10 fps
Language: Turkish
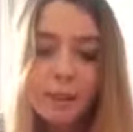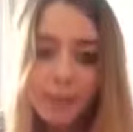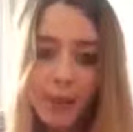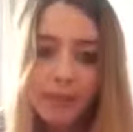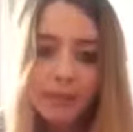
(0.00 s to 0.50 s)

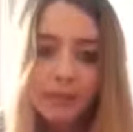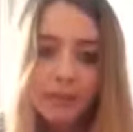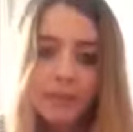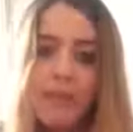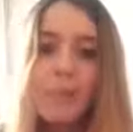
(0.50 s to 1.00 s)
Ben
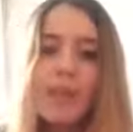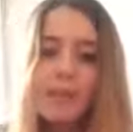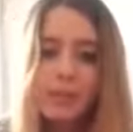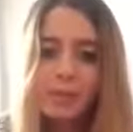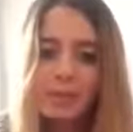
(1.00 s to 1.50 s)
ve
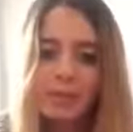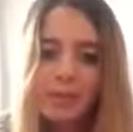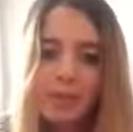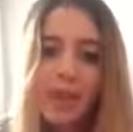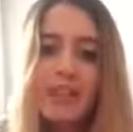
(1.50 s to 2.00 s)
benim
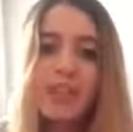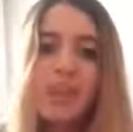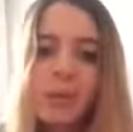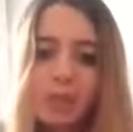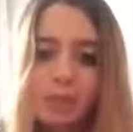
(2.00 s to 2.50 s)
gibi
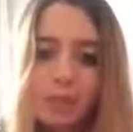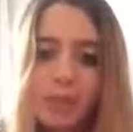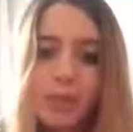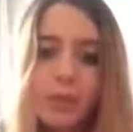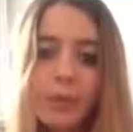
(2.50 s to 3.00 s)
gençlerin olduğunu
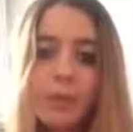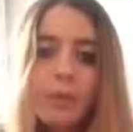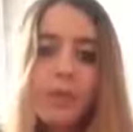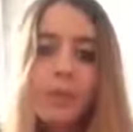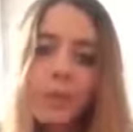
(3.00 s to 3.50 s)
biliyorum.
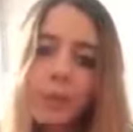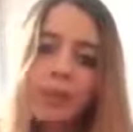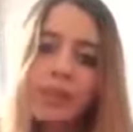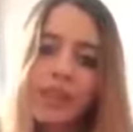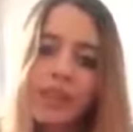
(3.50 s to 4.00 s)
Bu
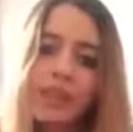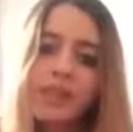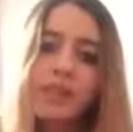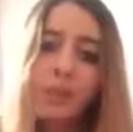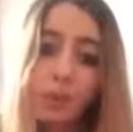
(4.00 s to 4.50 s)
yolda
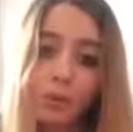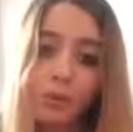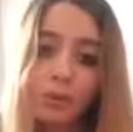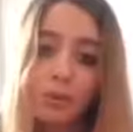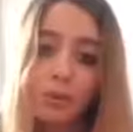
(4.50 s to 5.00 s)
gerekirse
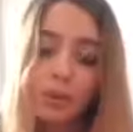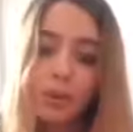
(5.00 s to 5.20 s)
ölürüz.